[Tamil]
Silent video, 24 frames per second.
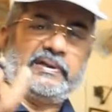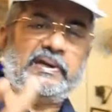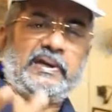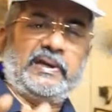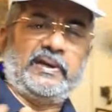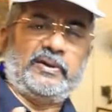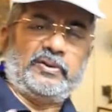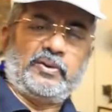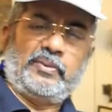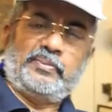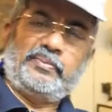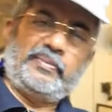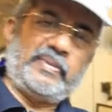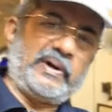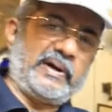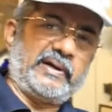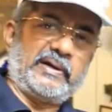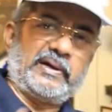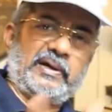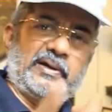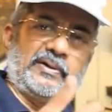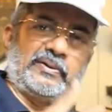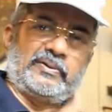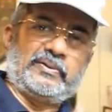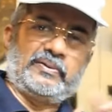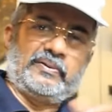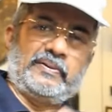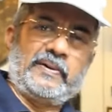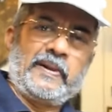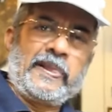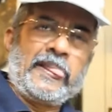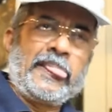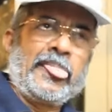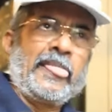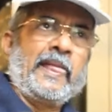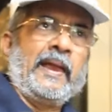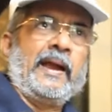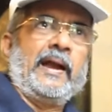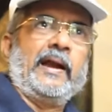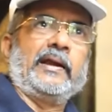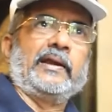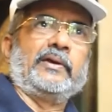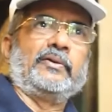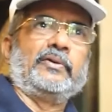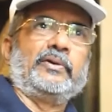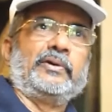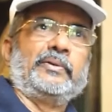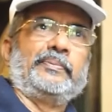அதெல்லாம் ரொம்ப அழகாக இருக்கும்
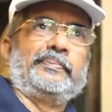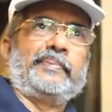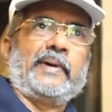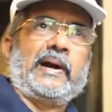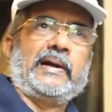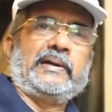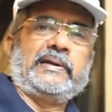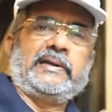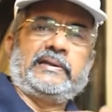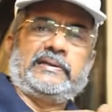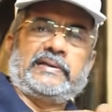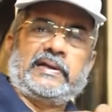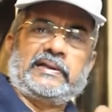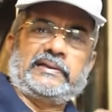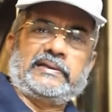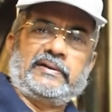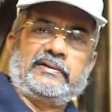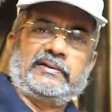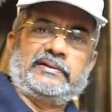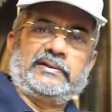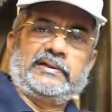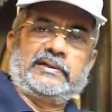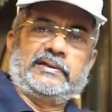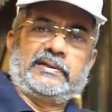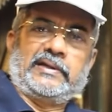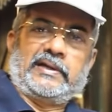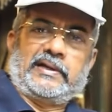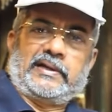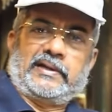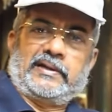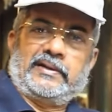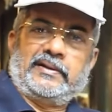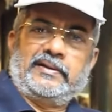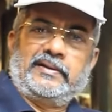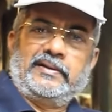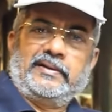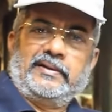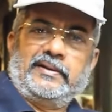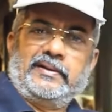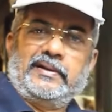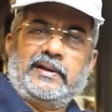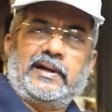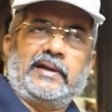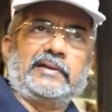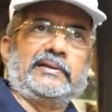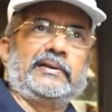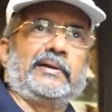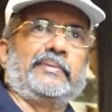அன்றைக்கி ஒரு பாட்டி தாத்தா வந்திருந்தாங்க
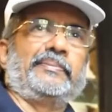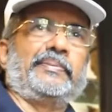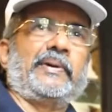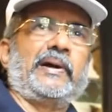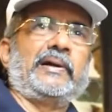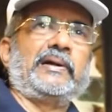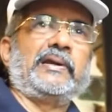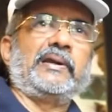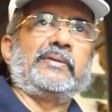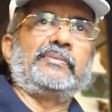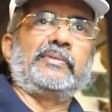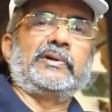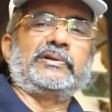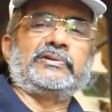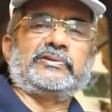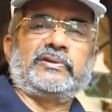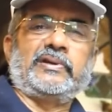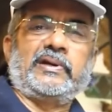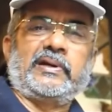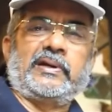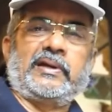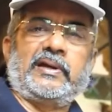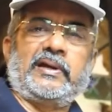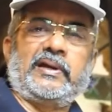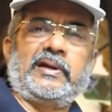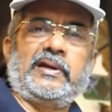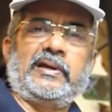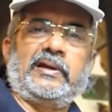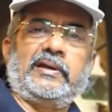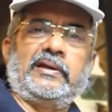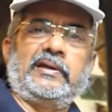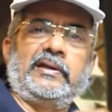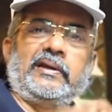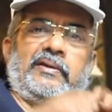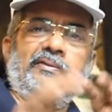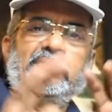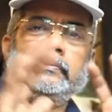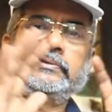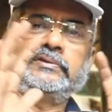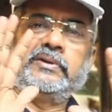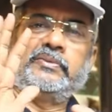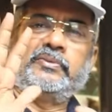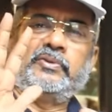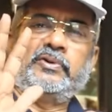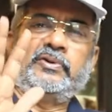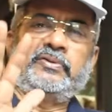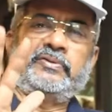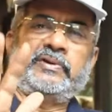அந்த பாட்டியம்மா சொன்னாங்க இருபத்தி
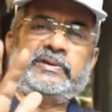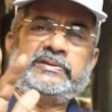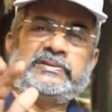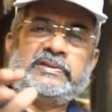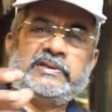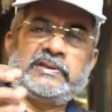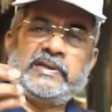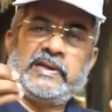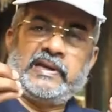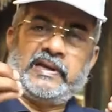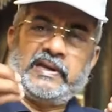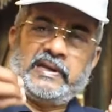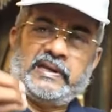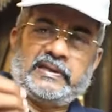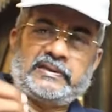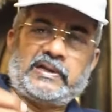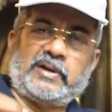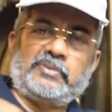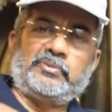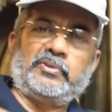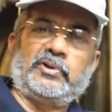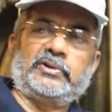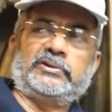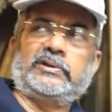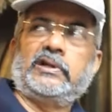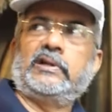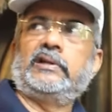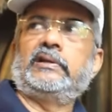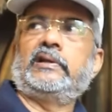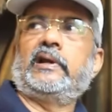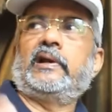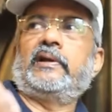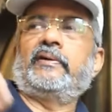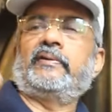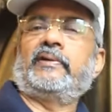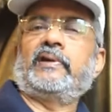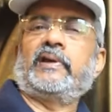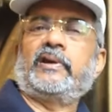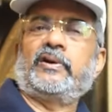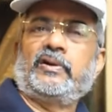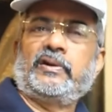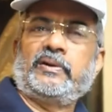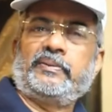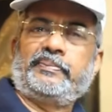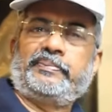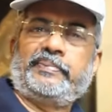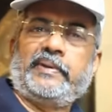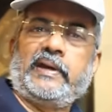மூணு வருஷத்தில் இன்றைக்கி தான் முதல் தடவை
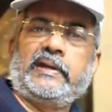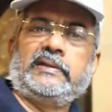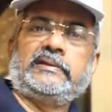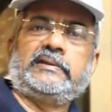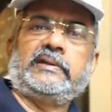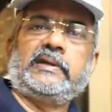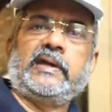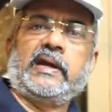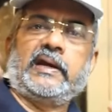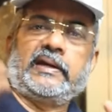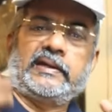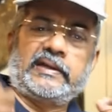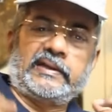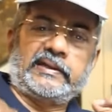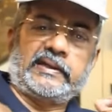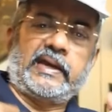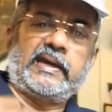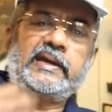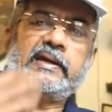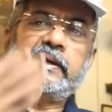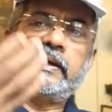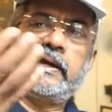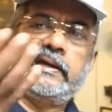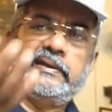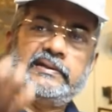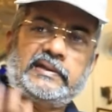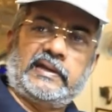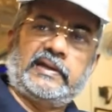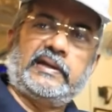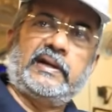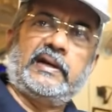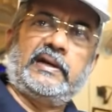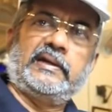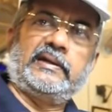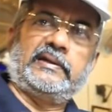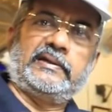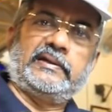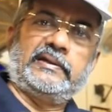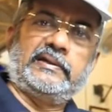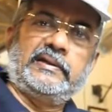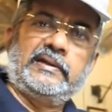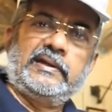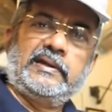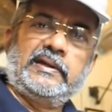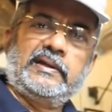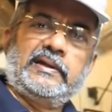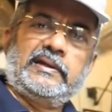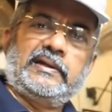என்னோடய பேத்தி என்கிட்ட கேட்குறா இது என்னன்ட்டு
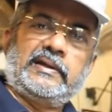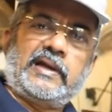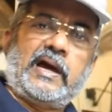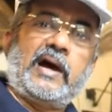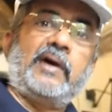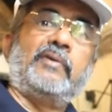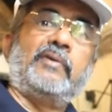நான்